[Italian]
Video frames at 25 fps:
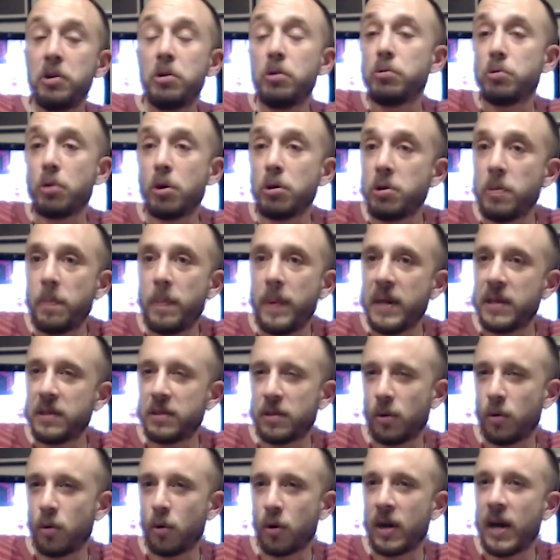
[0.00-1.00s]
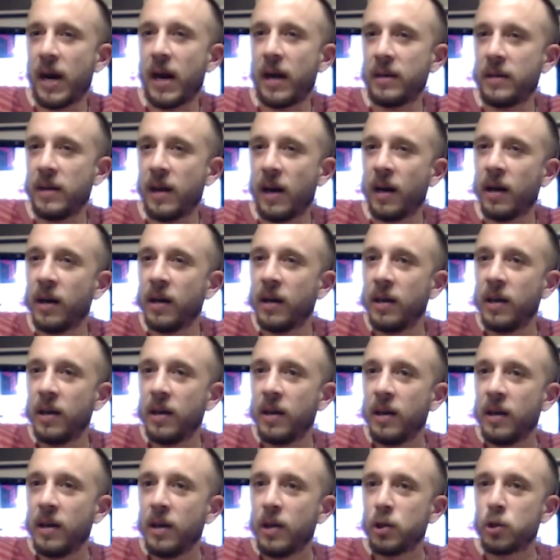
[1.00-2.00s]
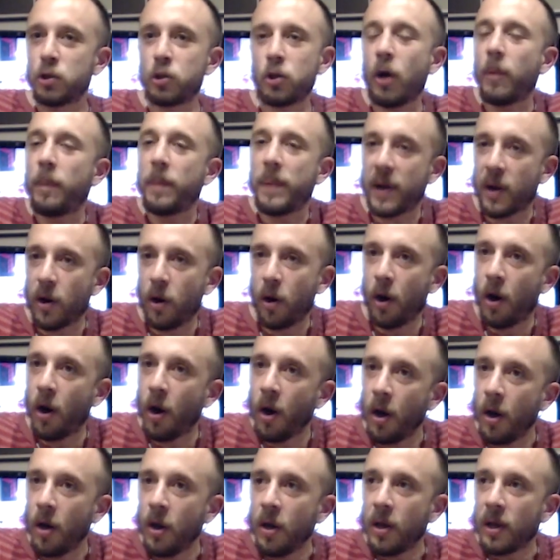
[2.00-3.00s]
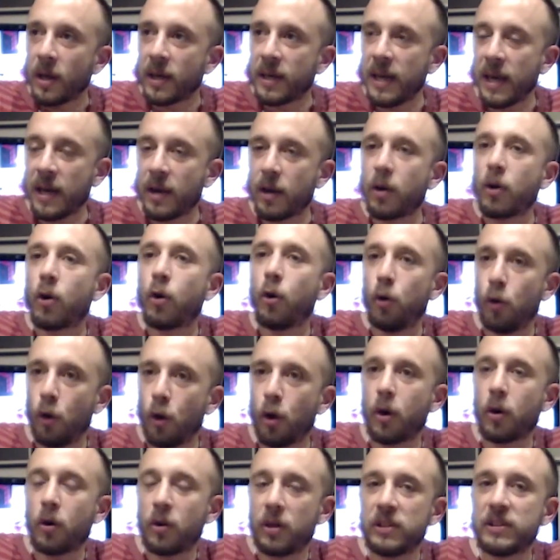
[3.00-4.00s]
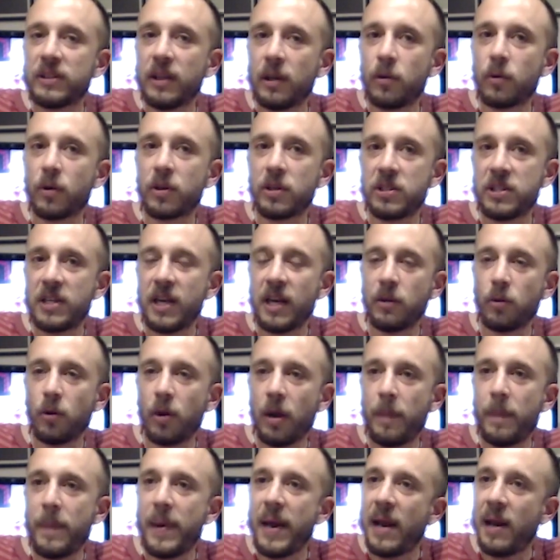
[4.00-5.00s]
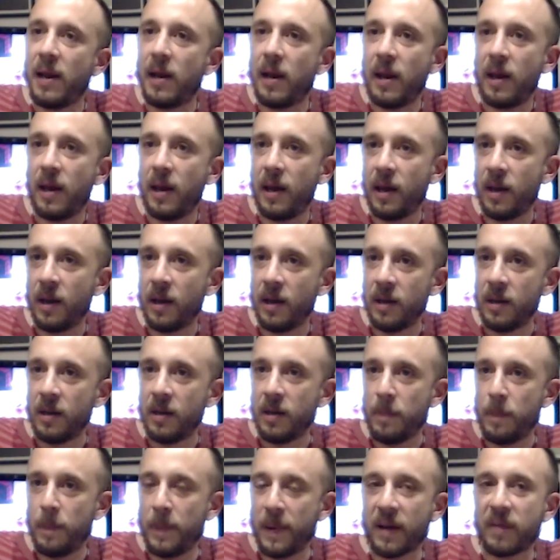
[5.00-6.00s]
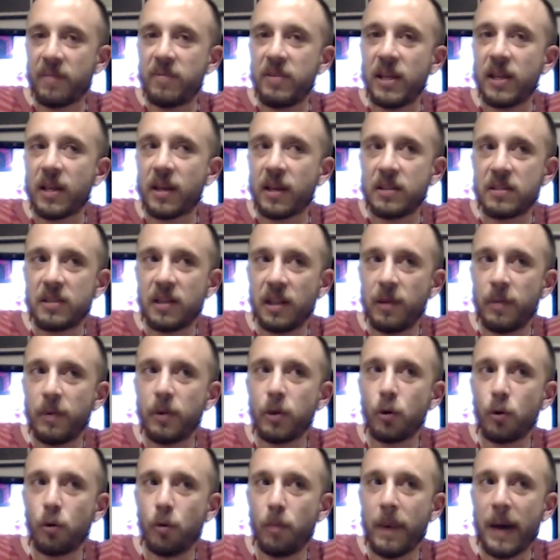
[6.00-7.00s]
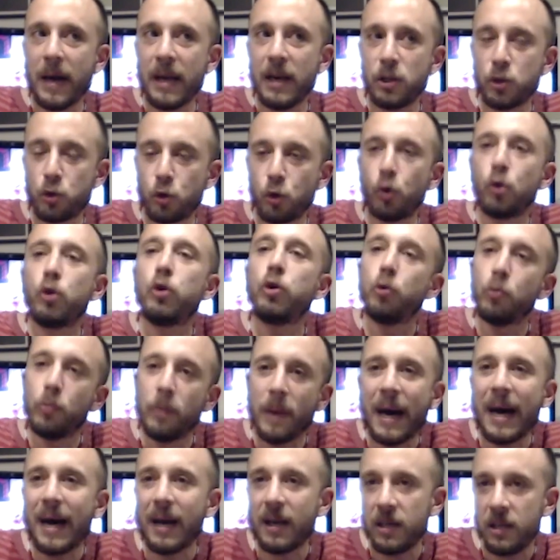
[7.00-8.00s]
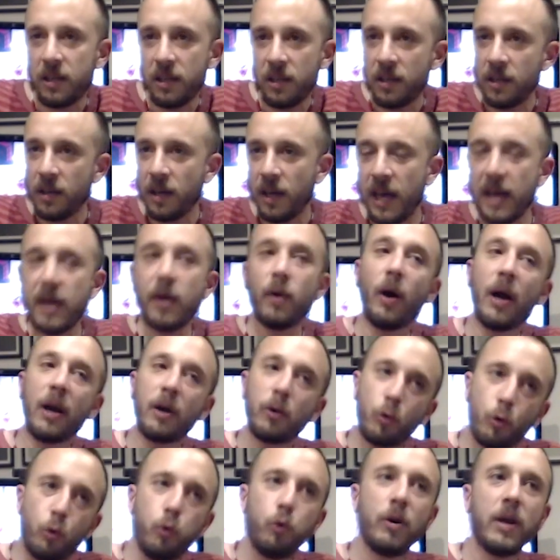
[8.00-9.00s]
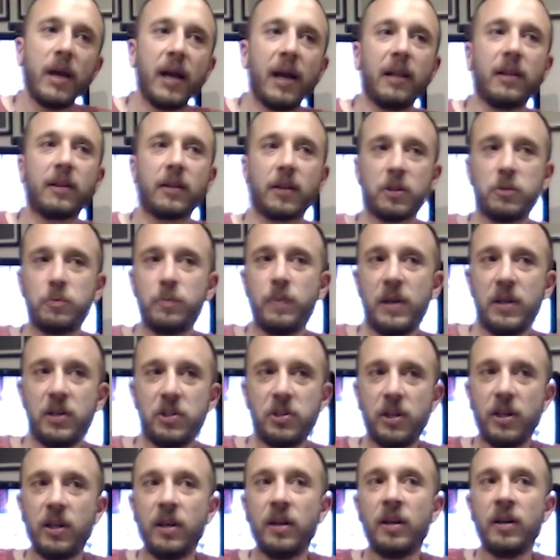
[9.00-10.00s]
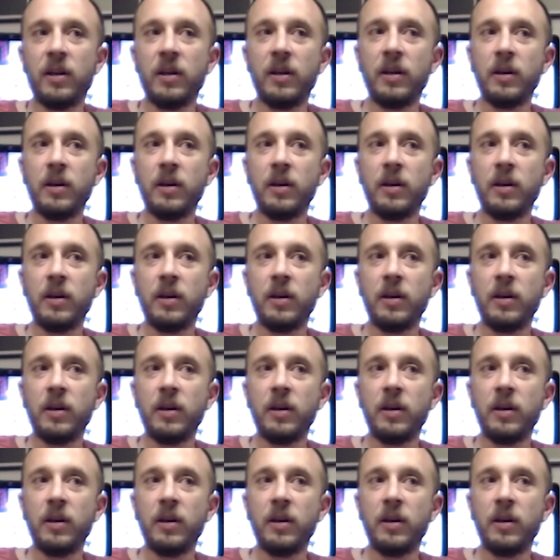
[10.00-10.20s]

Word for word: Io non so se pensa o no Gaia. So però che coloro che stanno rischiando la pelle per via del riscaldamento globale sono gli umani e o alcune altre specie.